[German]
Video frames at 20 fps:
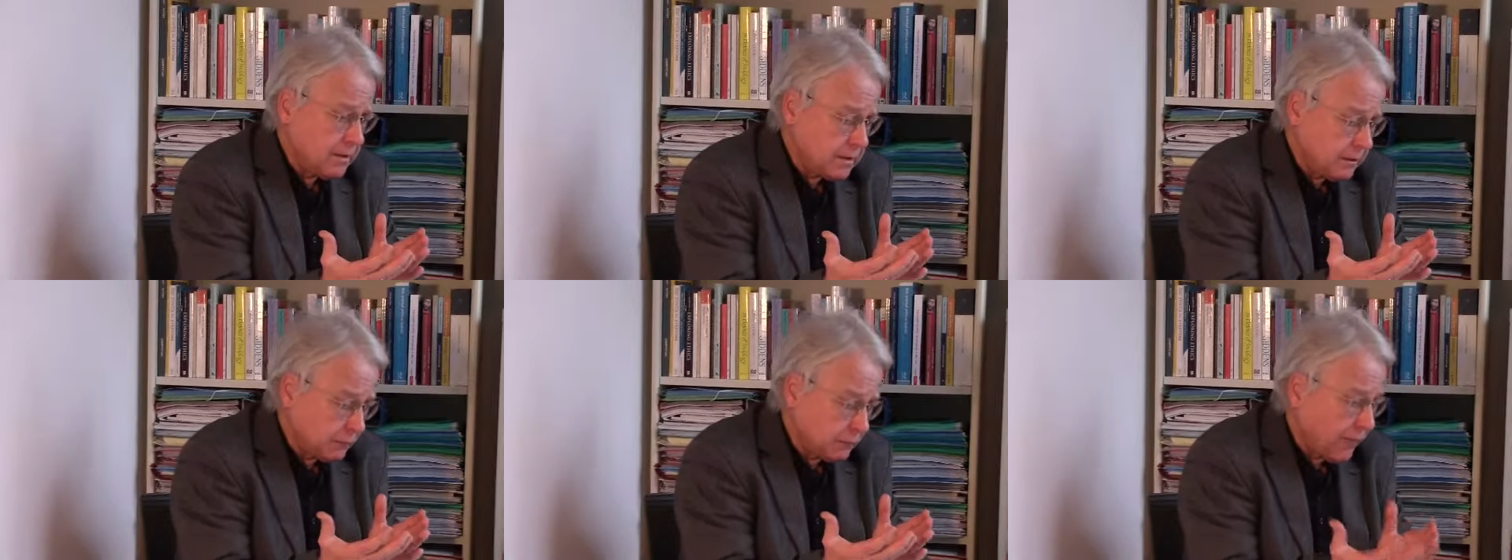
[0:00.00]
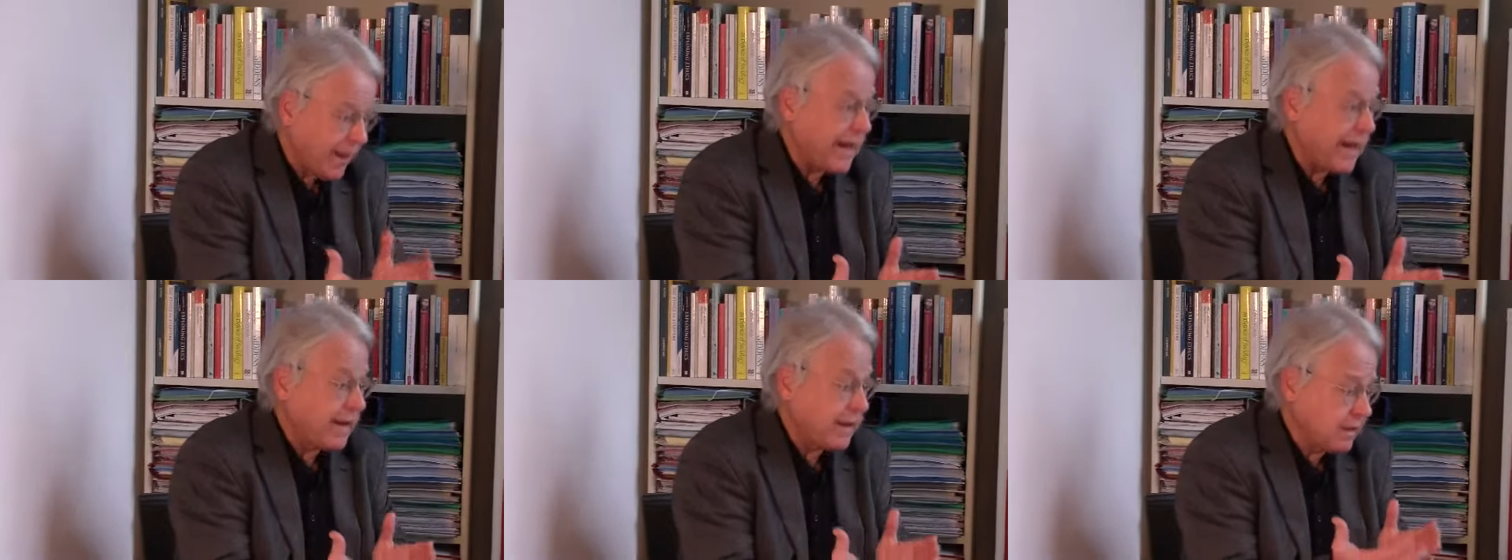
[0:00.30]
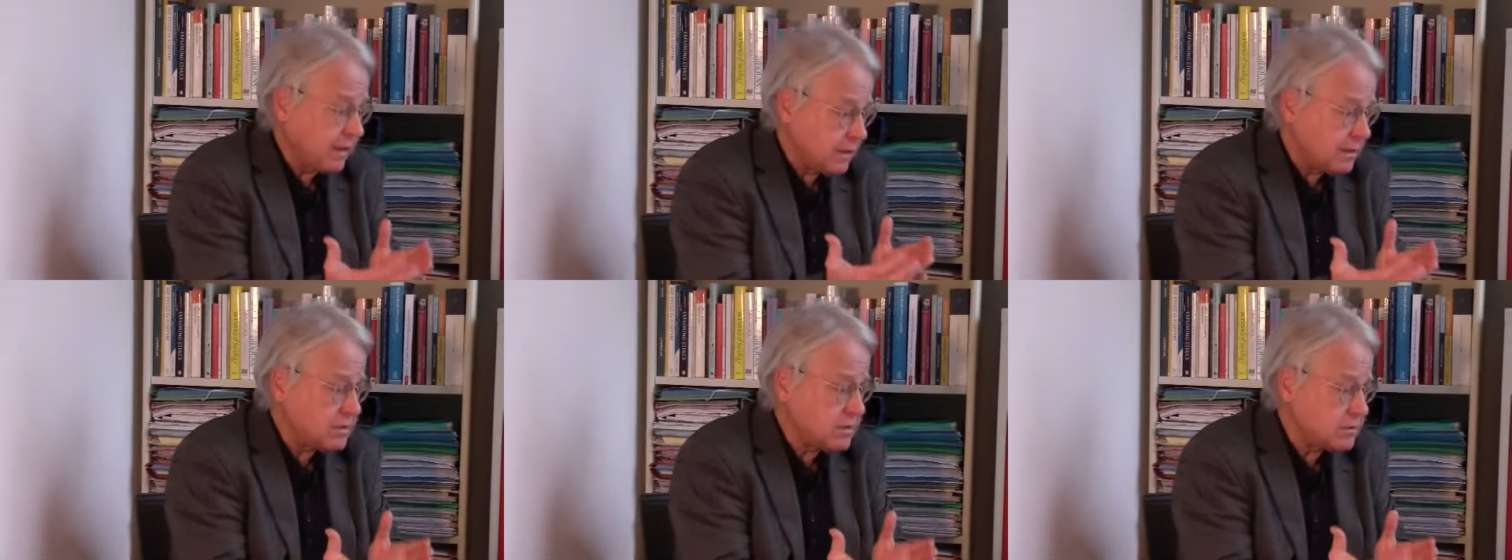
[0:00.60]
die
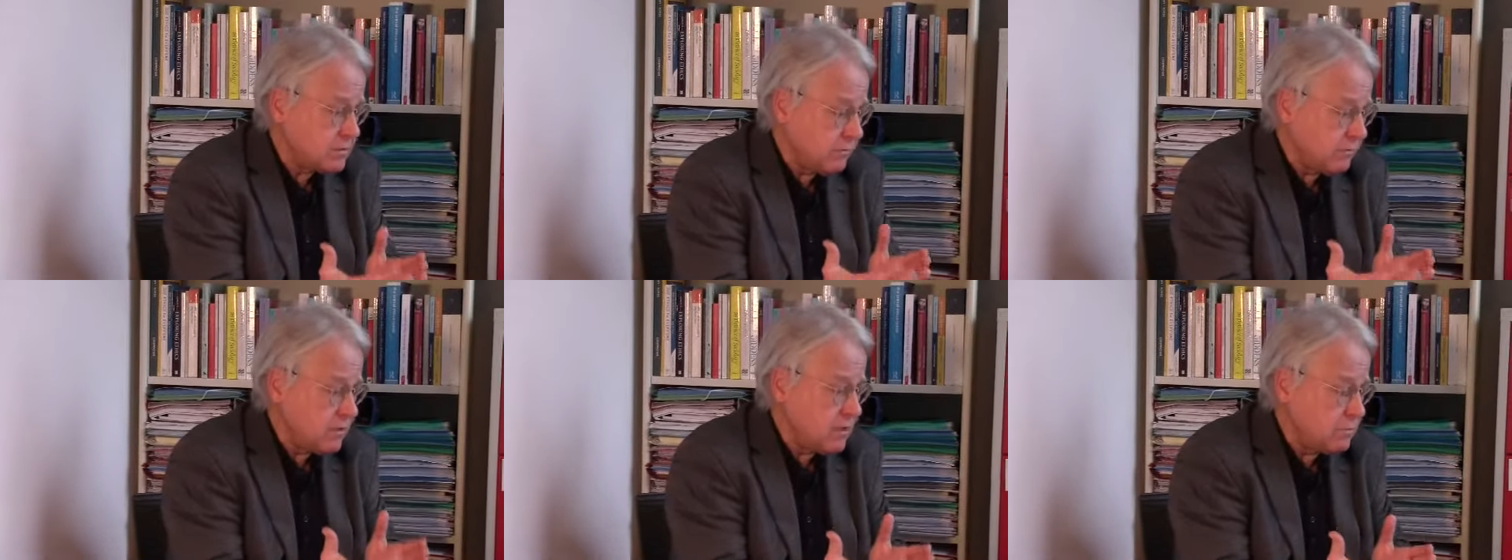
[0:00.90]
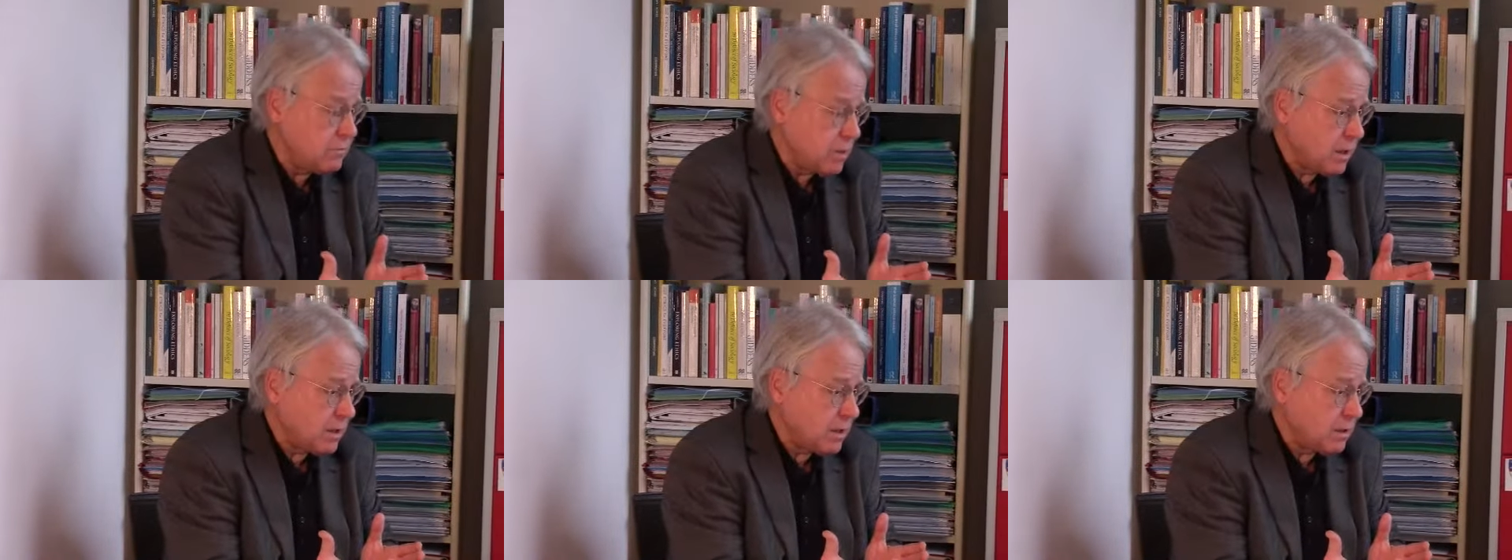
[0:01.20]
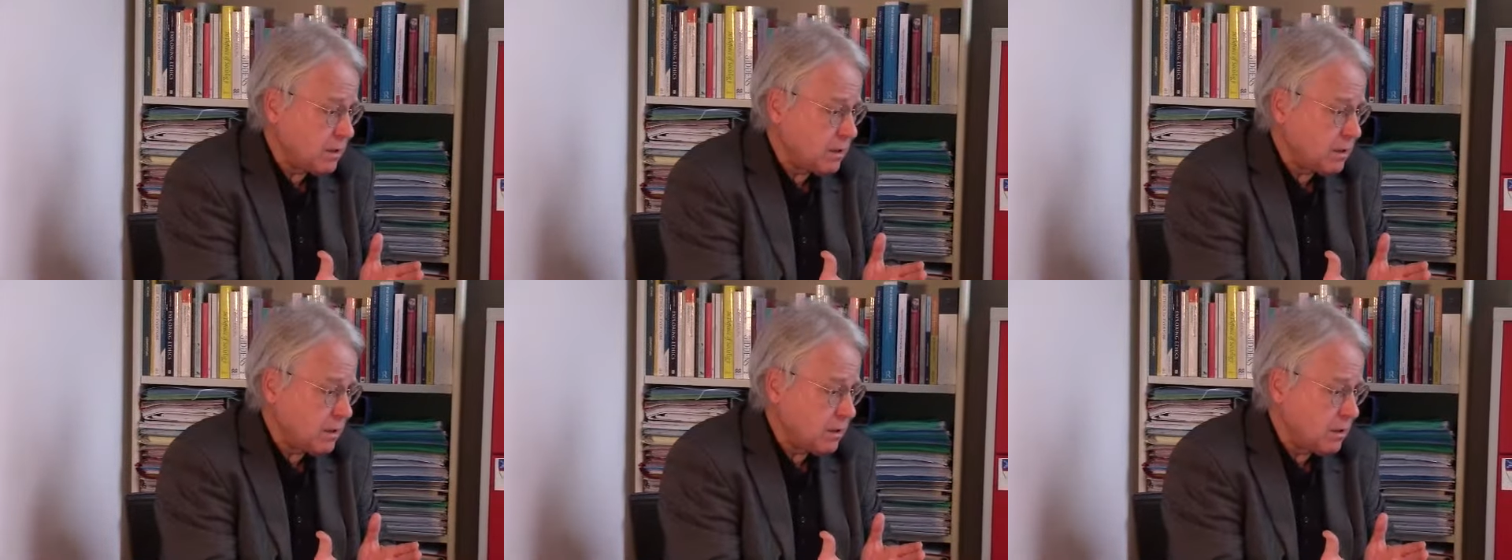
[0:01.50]
Frage ist, wie
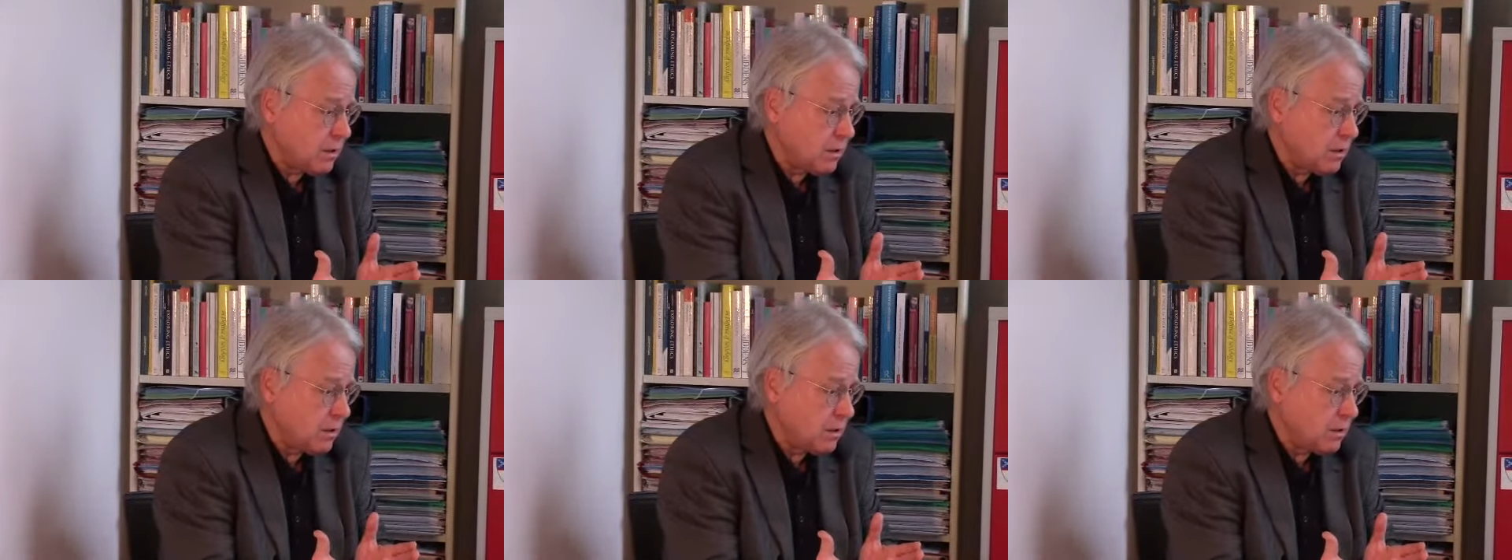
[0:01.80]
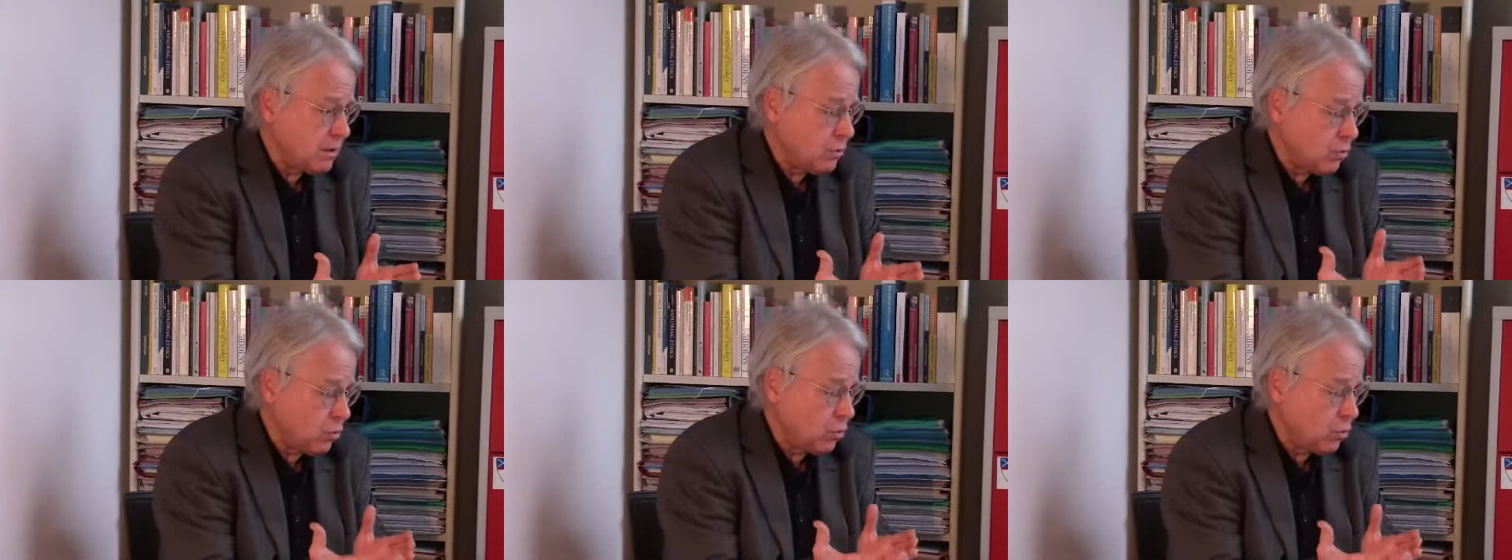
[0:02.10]
man äh,